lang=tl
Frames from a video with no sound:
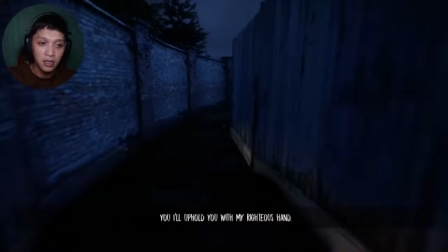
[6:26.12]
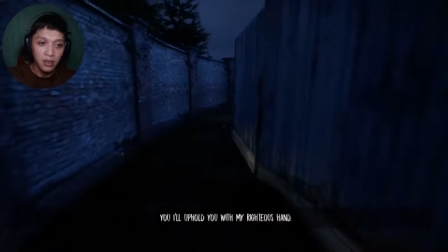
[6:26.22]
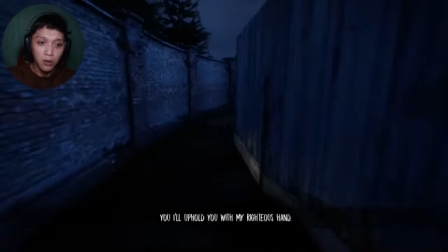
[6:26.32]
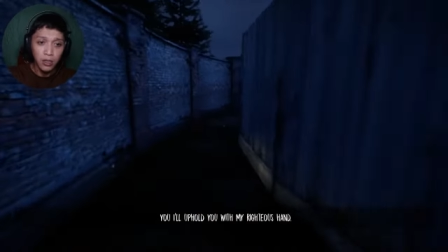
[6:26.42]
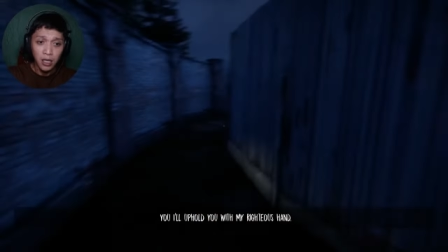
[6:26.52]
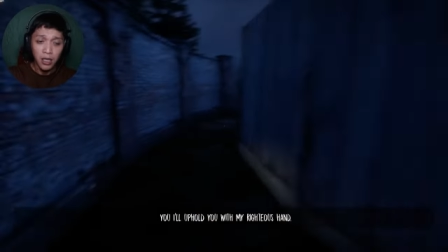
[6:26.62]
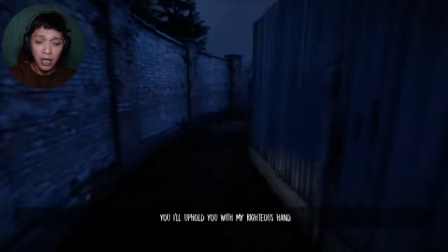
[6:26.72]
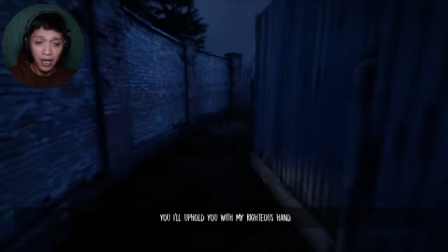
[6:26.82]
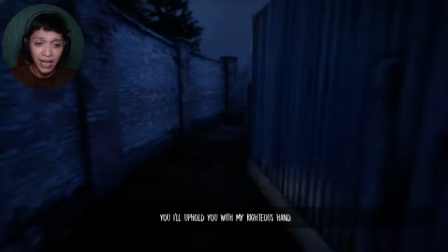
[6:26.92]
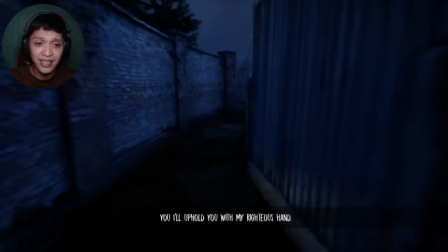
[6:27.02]
Uy,
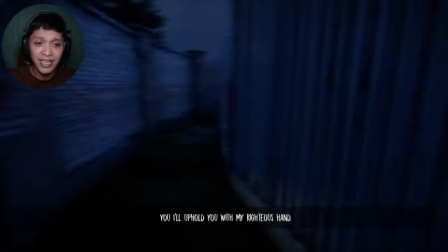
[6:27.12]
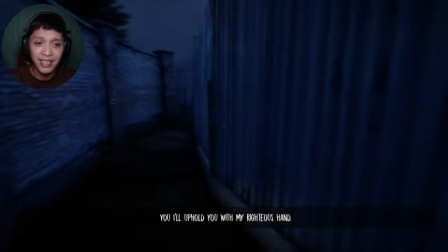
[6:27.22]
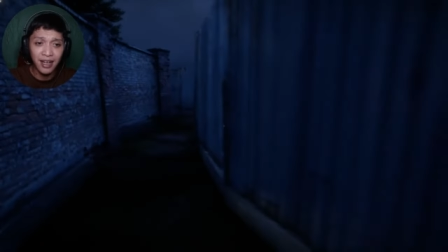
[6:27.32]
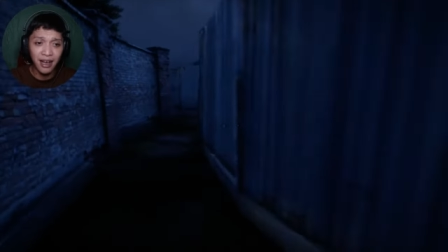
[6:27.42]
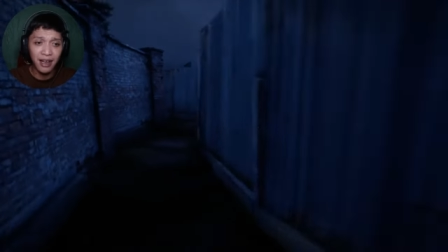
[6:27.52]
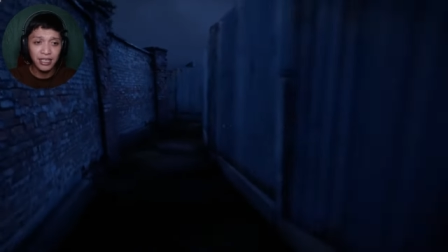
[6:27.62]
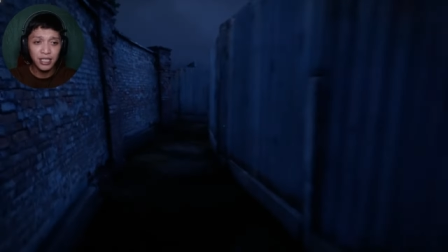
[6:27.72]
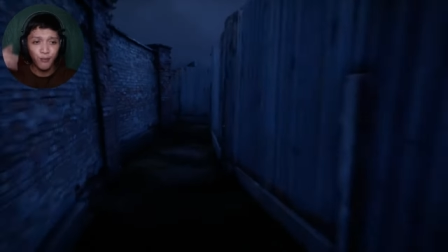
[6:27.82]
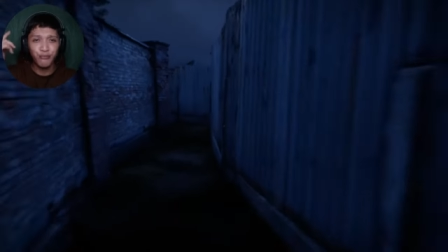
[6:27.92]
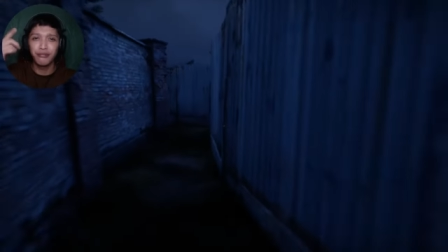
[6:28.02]
ending na guys.
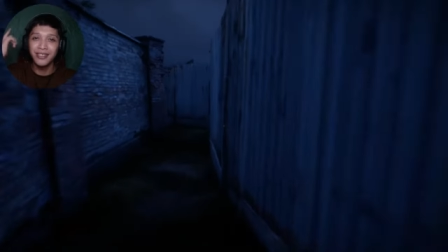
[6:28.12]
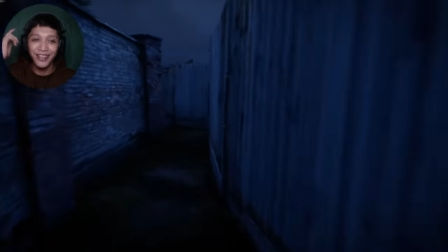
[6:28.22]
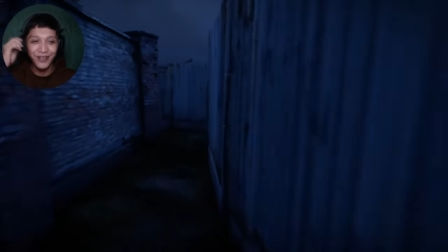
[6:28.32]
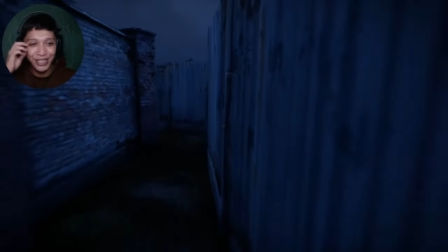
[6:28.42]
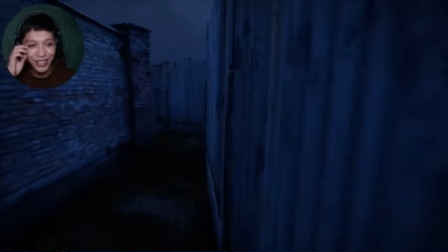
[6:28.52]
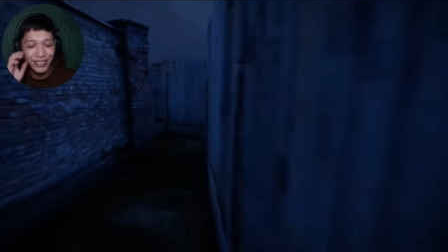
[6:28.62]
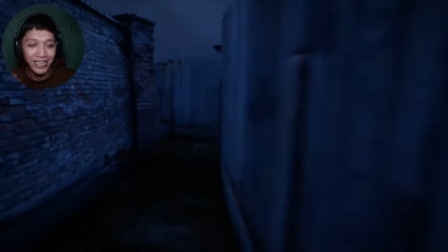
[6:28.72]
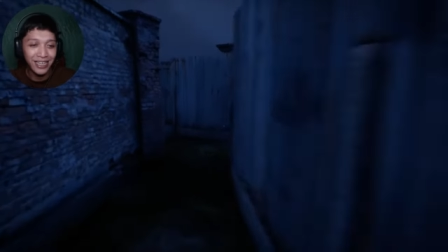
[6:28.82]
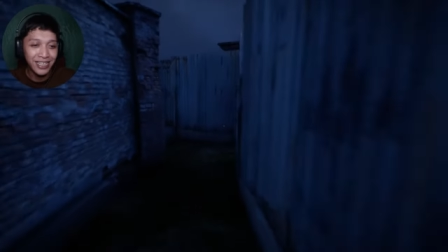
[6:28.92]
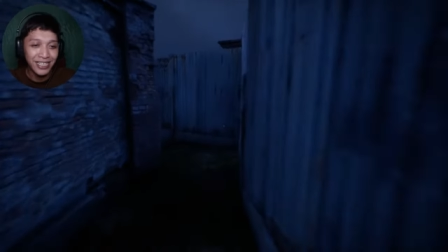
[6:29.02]
Turiya, why do
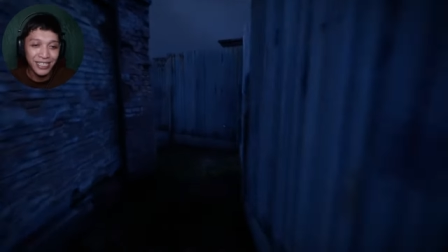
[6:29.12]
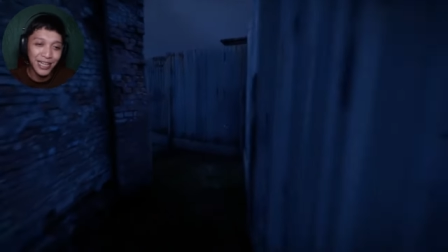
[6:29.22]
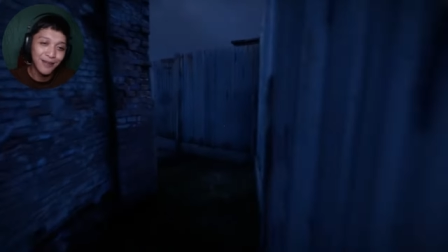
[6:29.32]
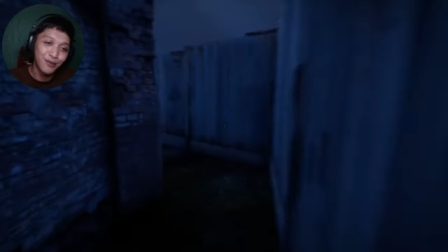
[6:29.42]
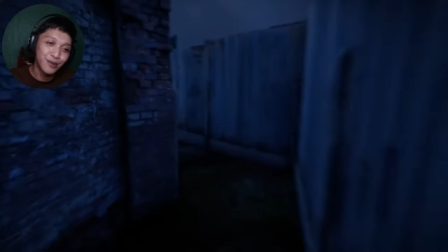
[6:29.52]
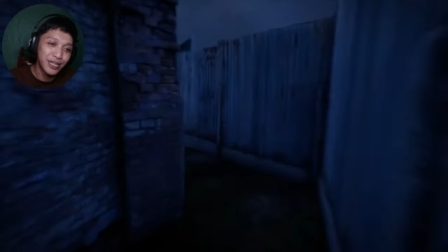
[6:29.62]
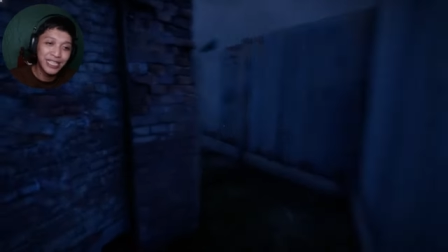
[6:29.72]
sa hanggang dito lang po muna.